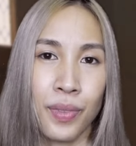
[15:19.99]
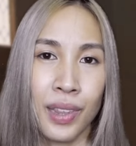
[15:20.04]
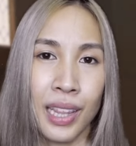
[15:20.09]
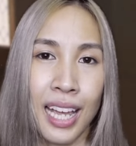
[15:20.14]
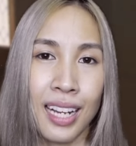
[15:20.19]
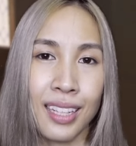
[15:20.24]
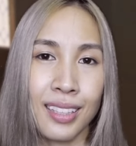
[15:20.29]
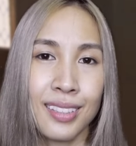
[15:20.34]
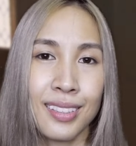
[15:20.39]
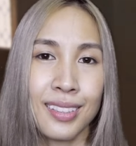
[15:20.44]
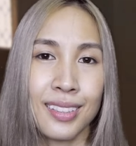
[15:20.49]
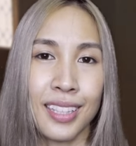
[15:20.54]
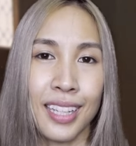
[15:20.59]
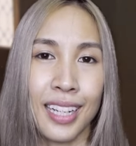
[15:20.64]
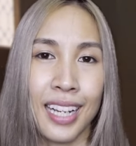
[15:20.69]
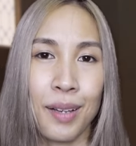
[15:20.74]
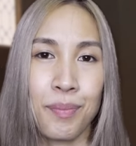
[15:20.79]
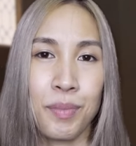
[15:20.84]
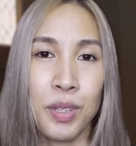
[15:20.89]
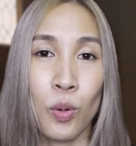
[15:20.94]
ลักหนึ่งนะ
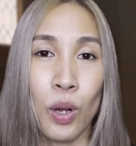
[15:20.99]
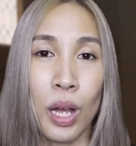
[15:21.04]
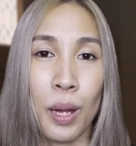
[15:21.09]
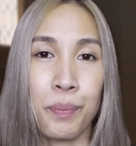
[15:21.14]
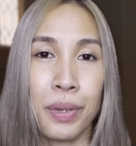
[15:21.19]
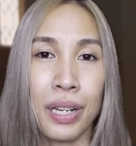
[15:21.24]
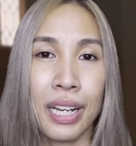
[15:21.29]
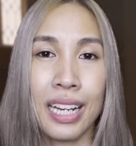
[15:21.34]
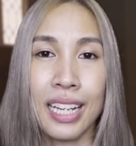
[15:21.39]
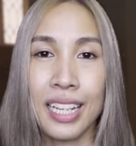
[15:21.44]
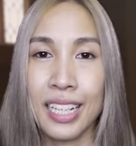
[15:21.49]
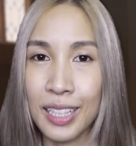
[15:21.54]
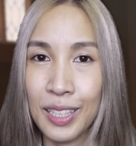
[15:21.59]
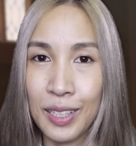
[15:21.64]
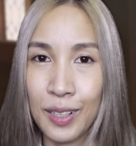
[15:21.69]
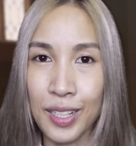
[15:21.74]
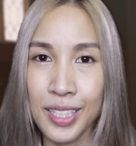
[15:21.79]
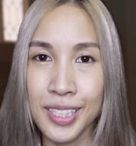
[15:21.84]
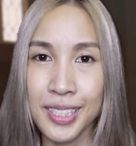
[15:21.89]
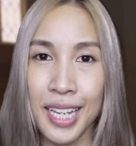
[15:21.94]
คะมีความเป็นลิง
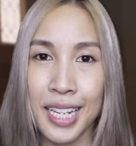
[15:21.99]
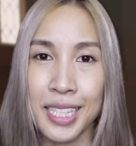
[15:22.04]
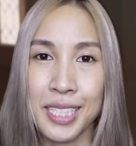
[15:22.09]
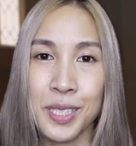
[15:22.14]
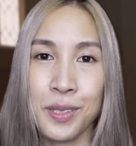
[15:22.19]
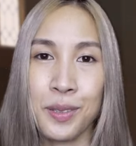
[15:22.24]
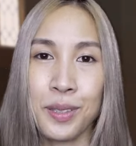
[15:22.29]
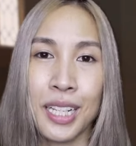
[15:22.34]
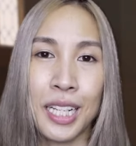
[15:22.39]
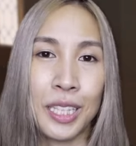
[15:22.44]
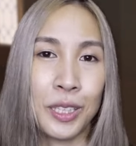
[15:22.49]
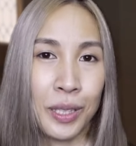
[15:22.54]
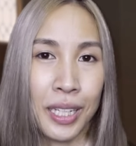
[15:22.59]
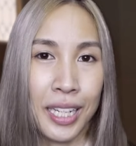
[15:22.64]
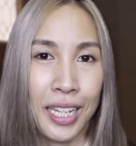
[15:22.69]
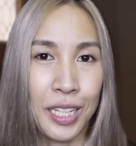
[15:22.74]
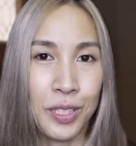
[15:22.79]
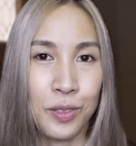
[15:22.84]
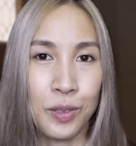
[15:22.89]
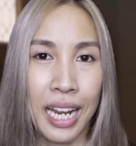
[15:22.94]
น้อยแสนซนในตน
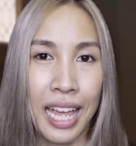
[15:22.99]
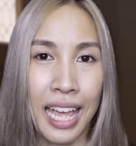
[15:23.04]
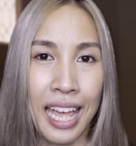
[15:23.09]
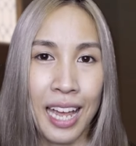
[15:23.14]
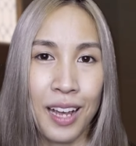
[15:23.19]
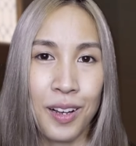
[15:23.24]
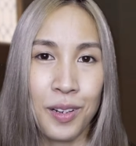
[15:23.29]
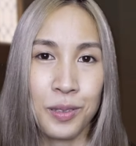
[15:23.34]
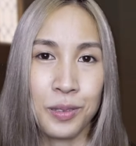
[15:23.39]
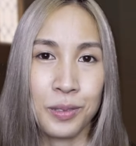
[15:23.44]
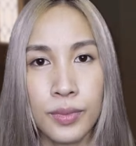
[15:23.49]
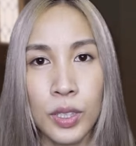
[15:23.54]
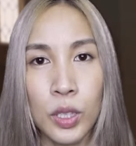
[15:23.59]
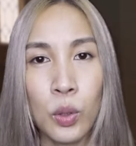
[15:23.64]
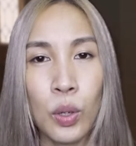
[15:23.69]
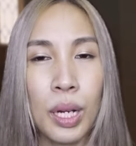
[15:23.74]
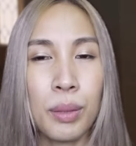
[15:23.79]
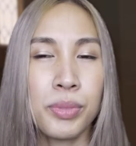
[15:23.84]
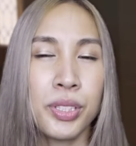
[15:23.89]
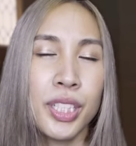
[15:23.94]
เองอยู่แล้ว
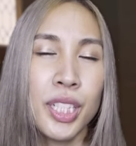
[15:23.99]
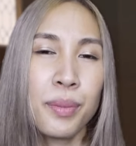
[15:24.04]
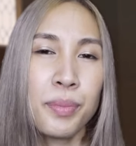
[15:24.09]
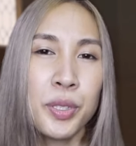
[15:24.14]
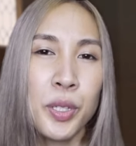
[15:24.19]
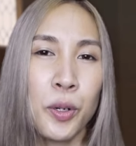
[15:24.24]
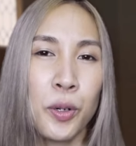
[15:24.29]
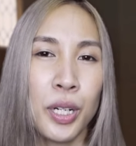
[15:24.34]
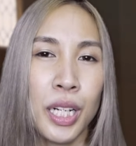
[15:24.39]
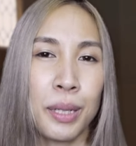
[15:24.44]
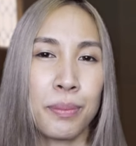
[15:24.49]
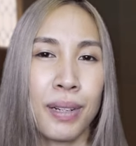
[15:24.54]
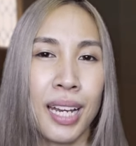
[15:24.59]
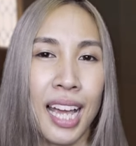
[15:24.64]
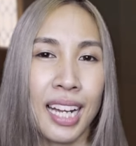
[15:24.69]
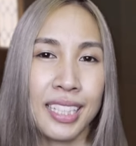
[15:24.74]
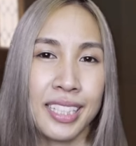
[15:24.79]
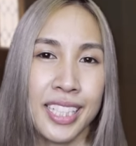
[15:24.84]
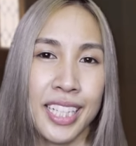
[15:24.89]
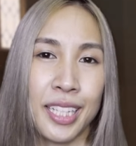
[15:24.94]
ความเชื่อมโยงกับ
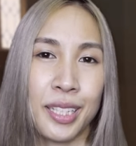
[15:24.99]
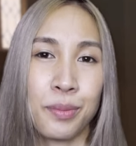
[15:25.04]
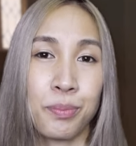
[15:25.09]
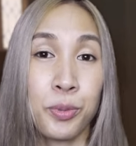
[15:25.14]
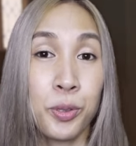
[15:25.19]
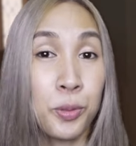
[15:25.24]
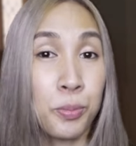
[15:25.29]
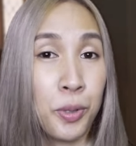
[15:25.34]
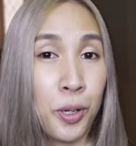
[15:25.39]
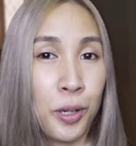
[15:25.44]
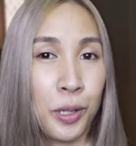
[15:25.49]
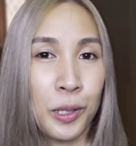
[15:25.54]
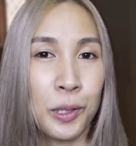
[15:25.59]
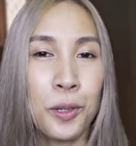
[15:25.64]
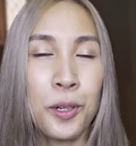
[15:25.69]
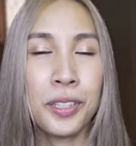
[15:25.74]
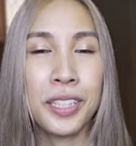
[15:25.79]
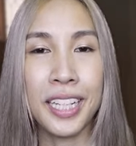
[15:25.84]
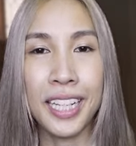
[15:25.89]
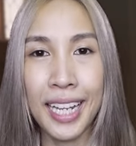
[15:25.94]
ลักเจ็ดผู้มองโล
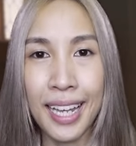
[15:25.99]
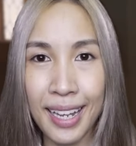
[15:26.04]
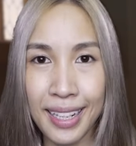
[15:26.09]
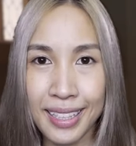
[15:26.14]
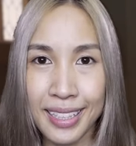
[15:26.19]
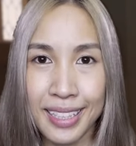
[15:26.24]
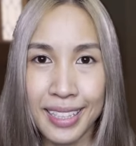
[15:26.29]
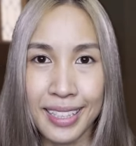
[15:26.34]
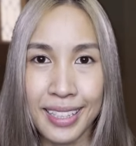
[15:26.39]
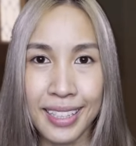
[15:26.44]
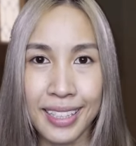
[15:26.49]
กในแง่ดี